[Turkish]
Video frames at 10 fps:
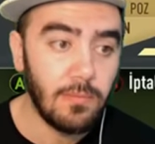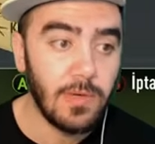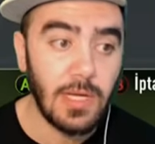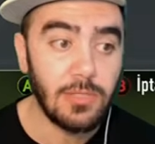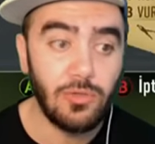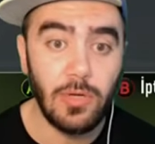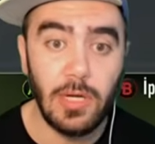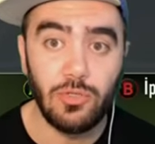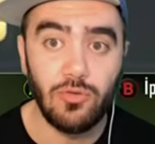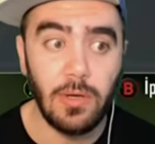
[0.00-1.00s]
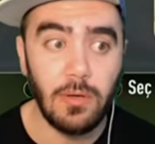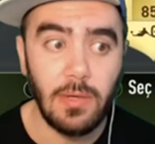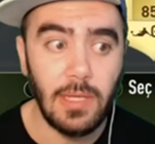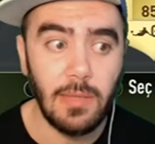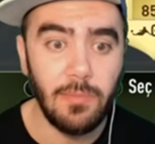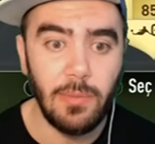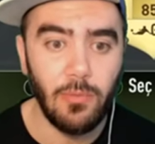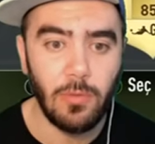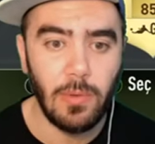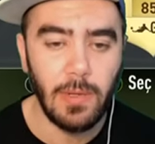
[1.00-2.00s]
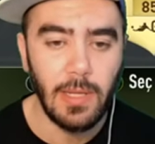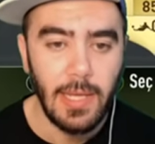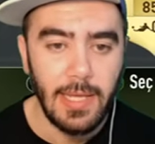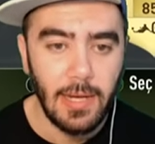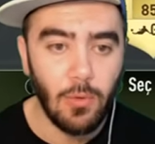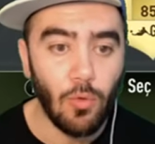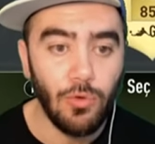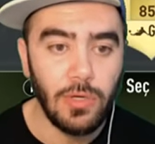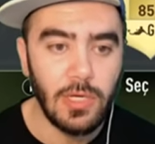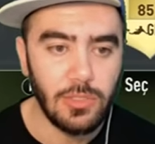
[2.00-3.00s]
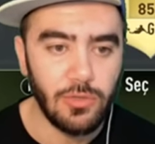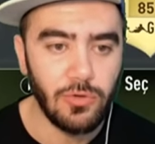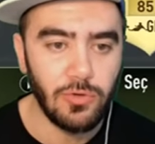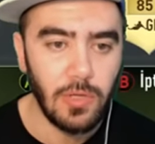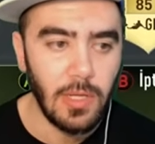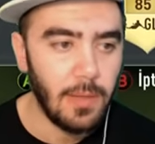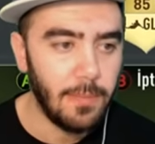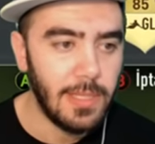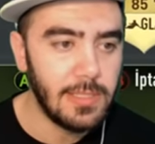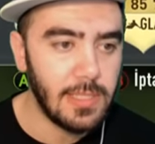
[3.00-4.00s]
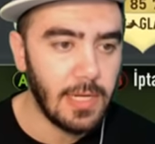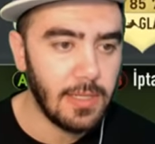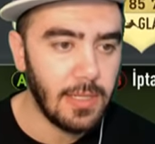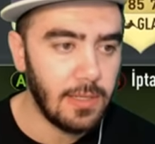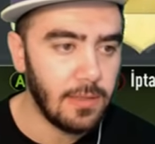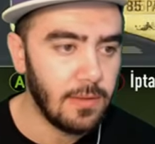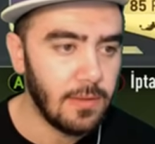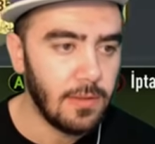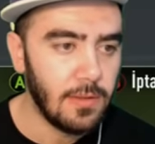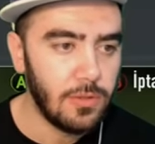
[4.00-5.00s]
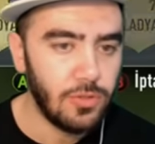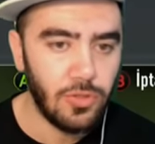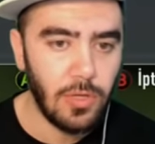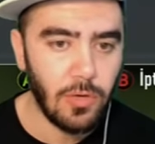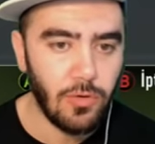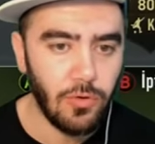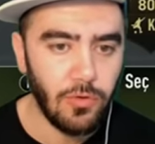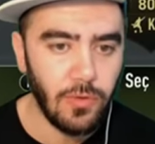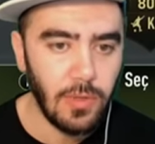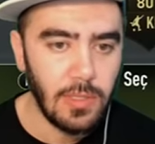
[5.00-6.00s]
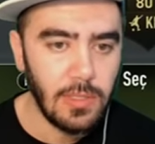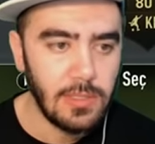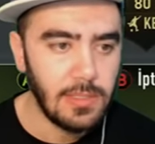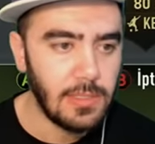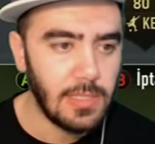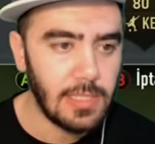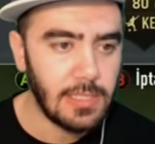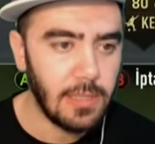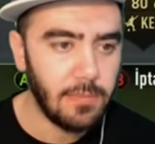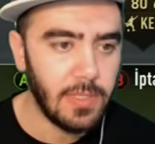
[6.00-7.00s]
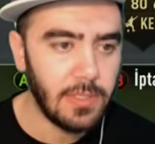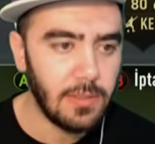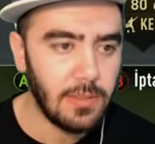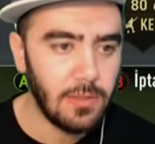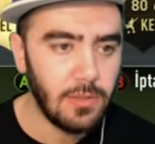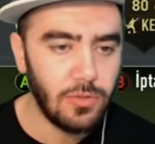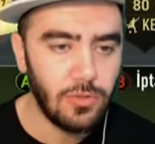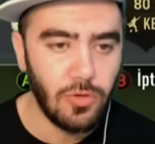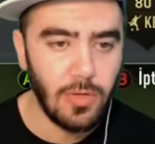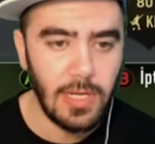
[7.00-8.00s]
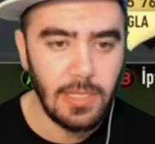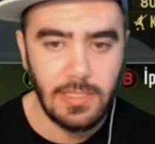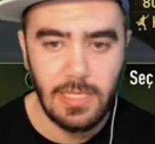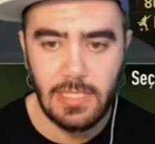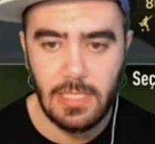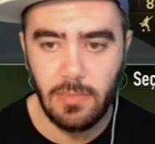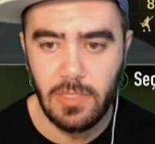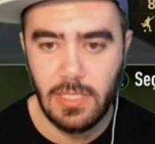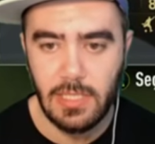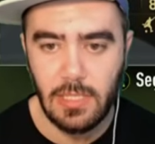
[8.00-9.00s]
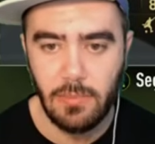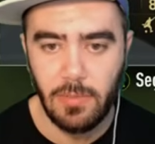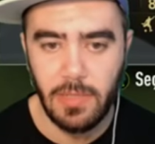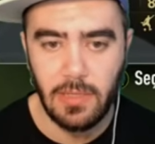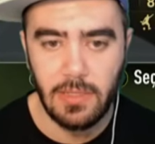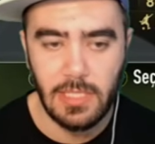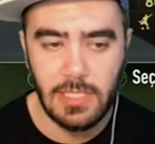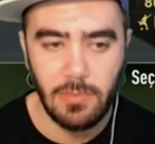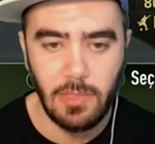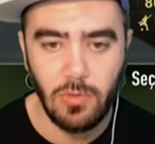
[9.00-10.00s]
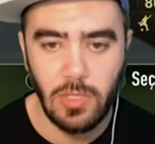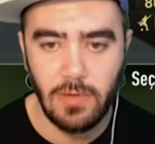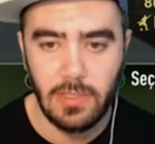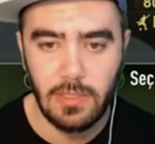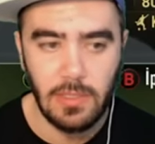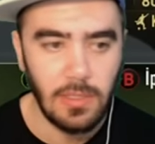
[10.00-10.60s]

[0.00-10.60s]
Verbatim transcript: Kasıyor ha şu an. Neden bilmiyorum ama yani oyun kasıyor. Bilgisayar değil. Şöyle koy. 81 şöyle 81 81 bir tane de 81 burada var.